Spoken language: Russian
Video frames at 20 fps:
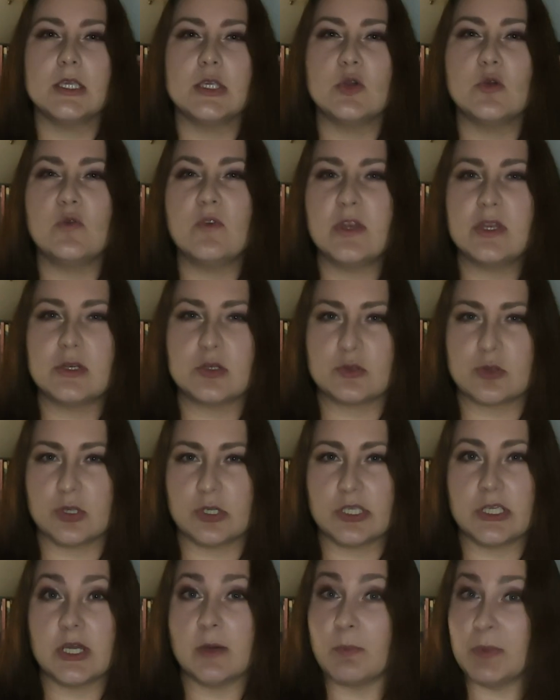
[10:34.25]
Не уверена,
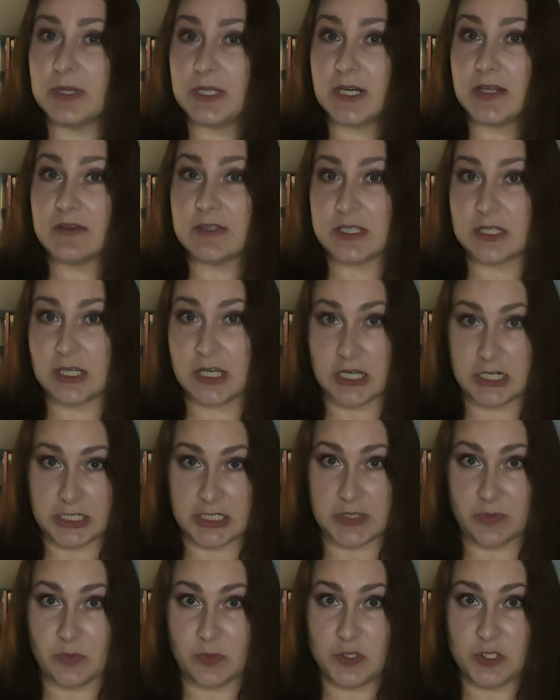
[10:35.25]
что эта книга понравится
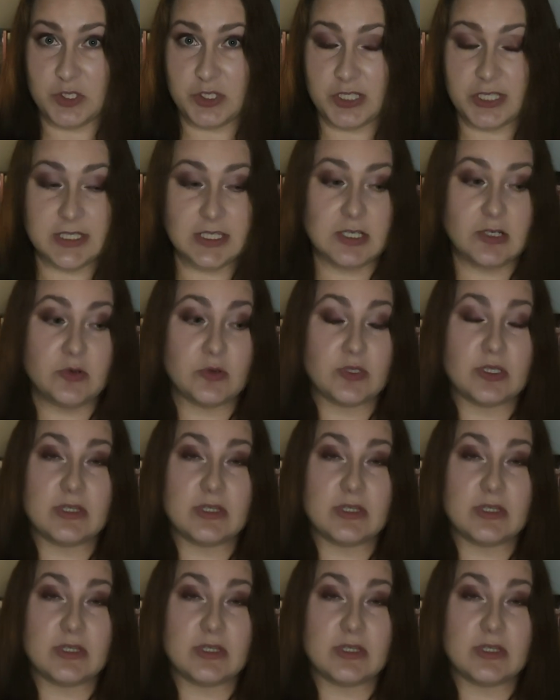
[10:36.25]
каждому читателю.